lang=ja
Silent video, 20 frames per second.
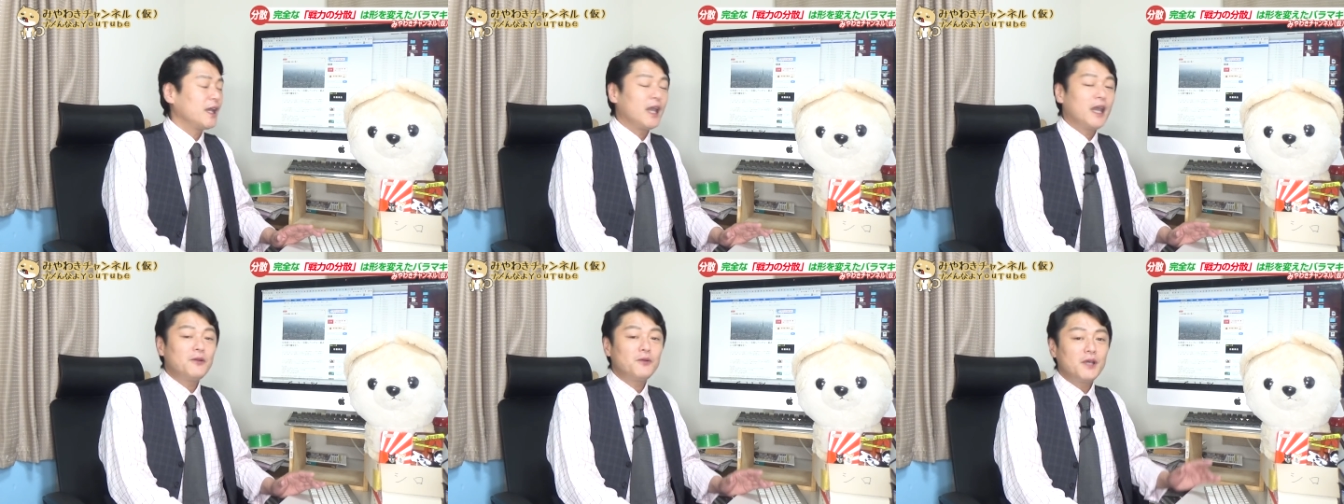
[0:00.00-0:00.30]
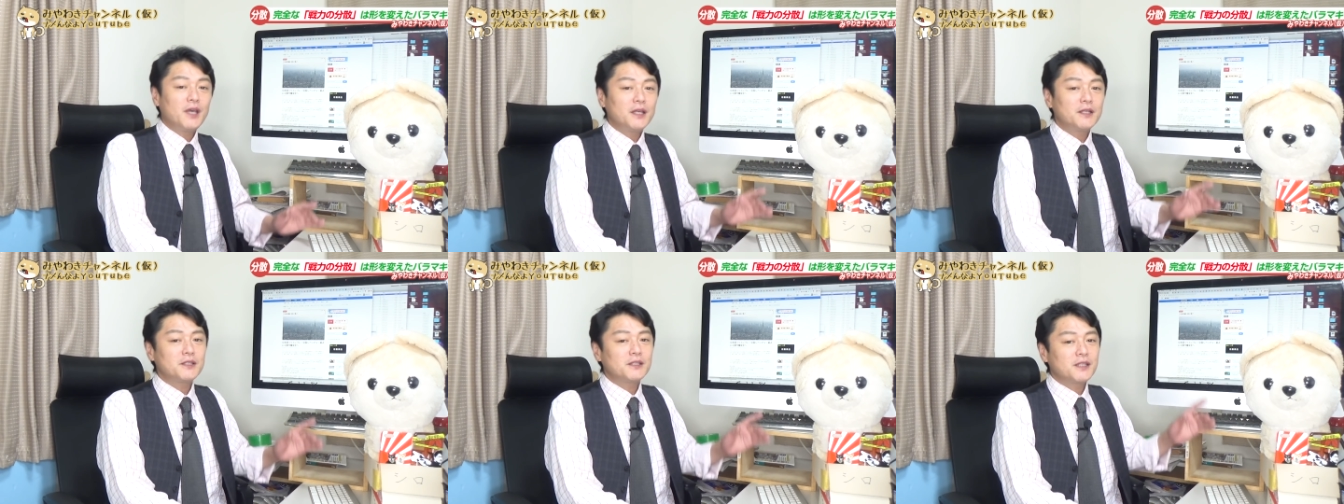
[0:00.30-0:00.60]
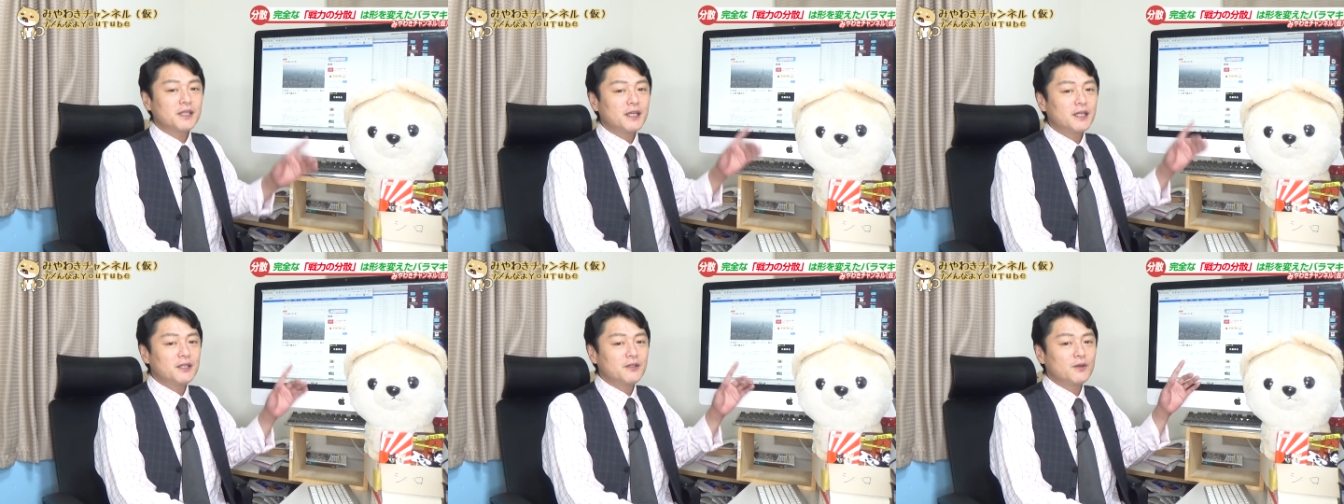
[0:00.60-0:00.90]

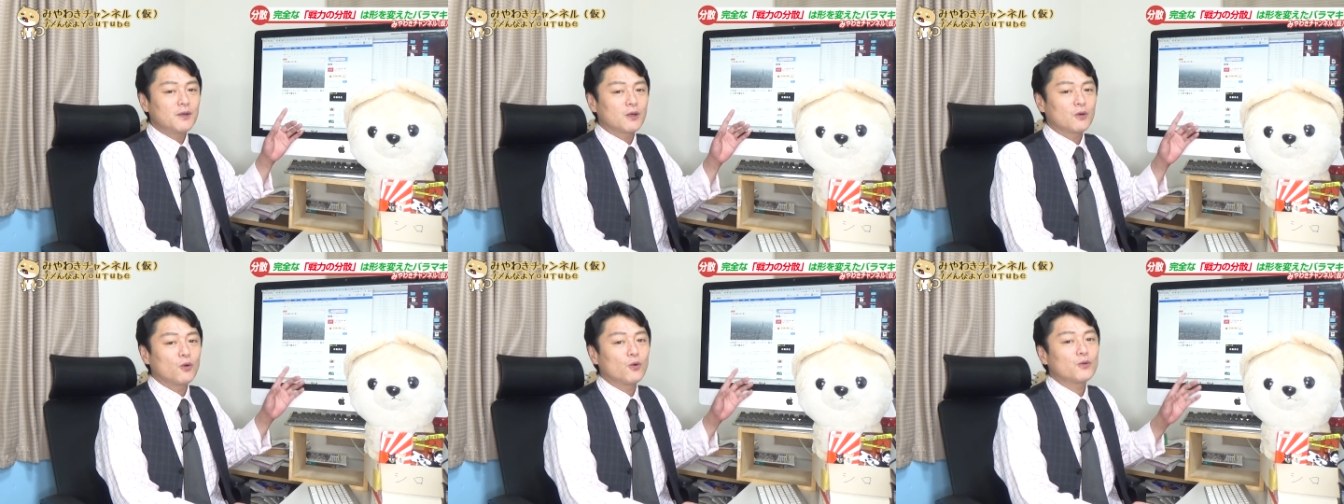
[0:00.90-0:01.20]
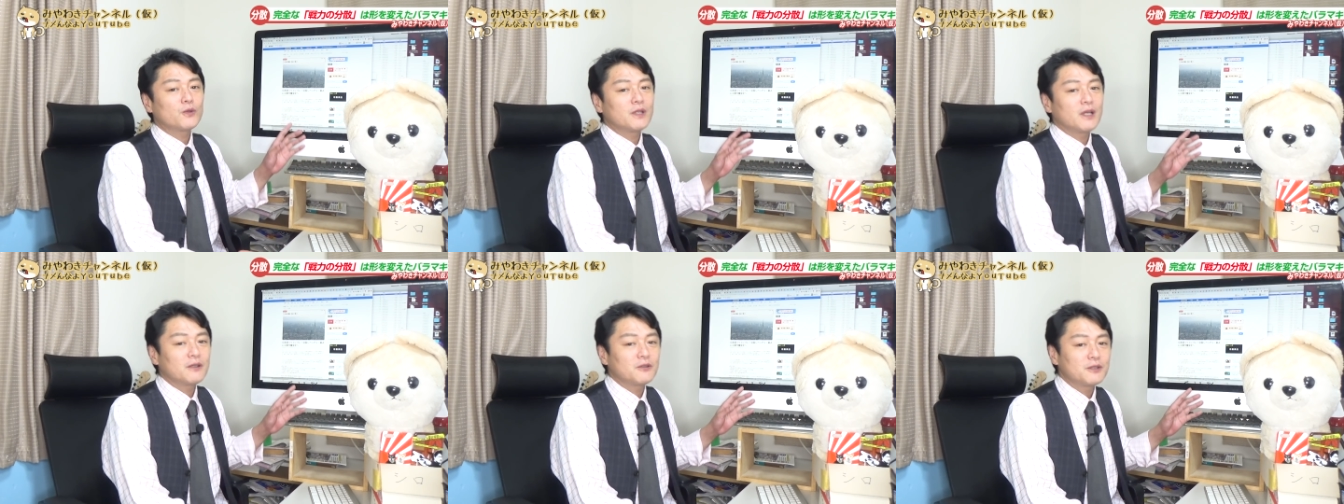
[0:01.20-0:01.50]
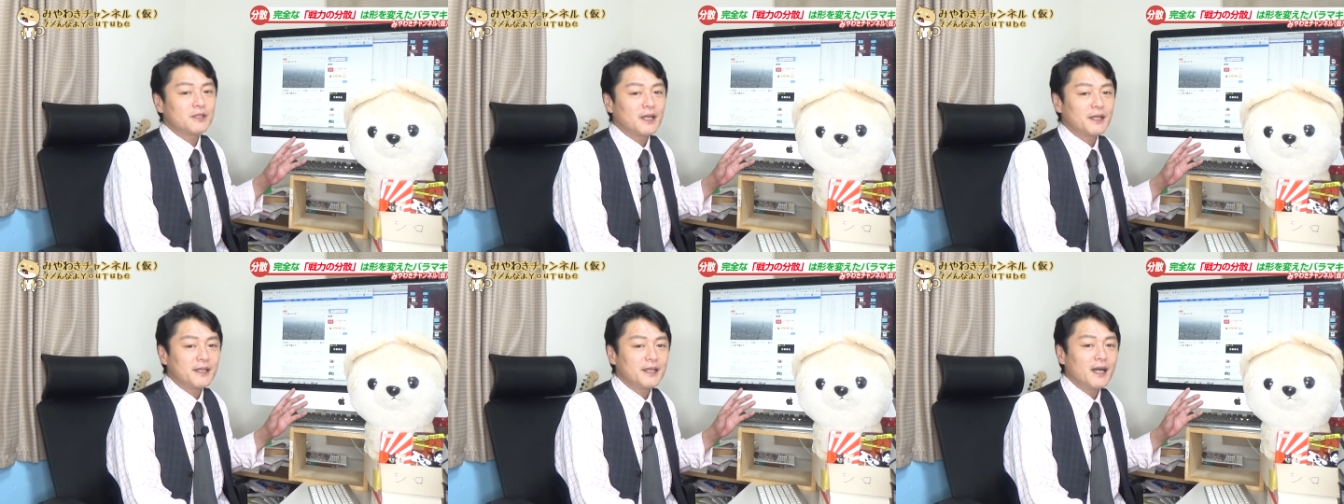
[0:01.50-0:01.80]
NHK にはこんなく
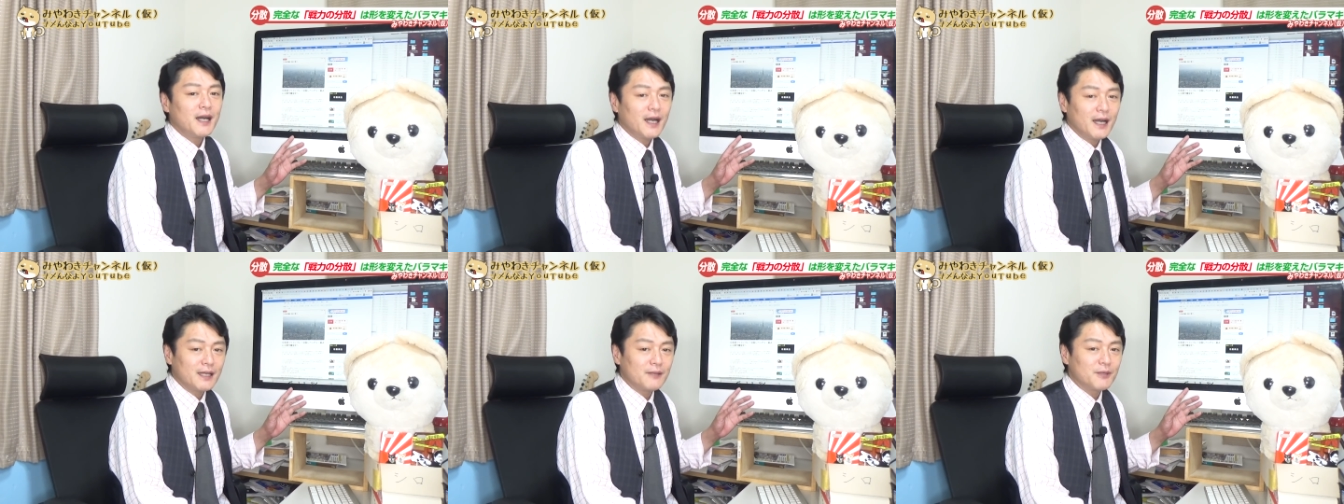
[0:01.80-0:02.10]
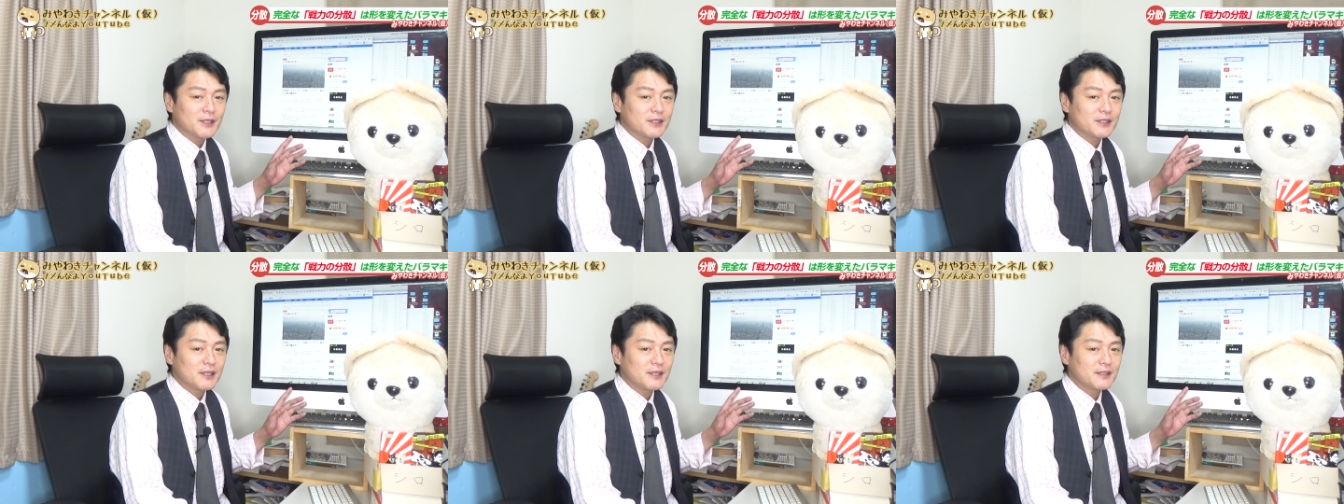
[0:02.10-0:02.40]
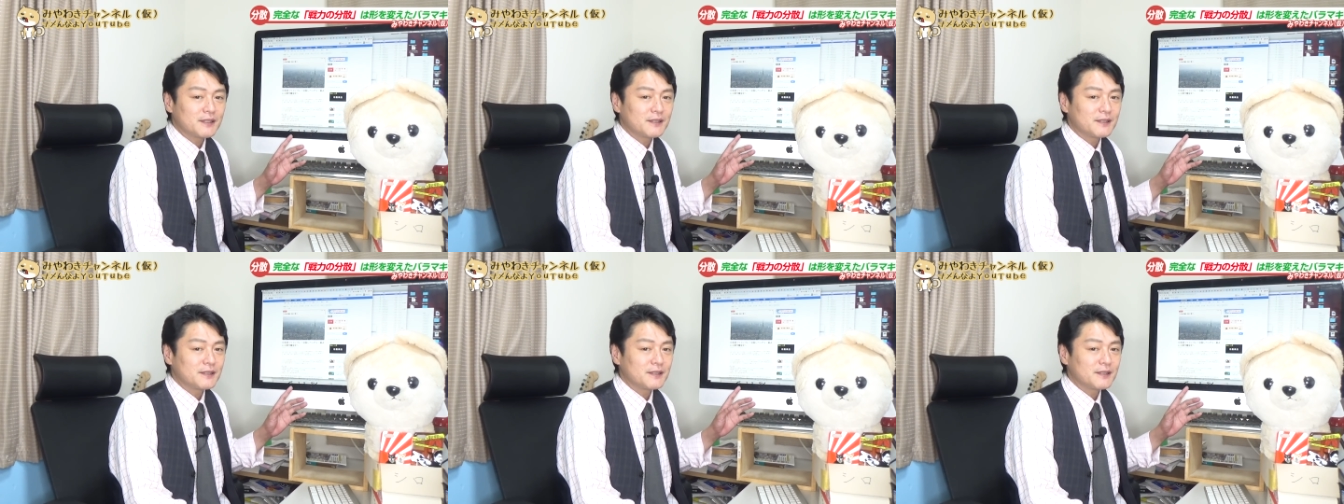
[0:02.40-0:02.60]
だりがありました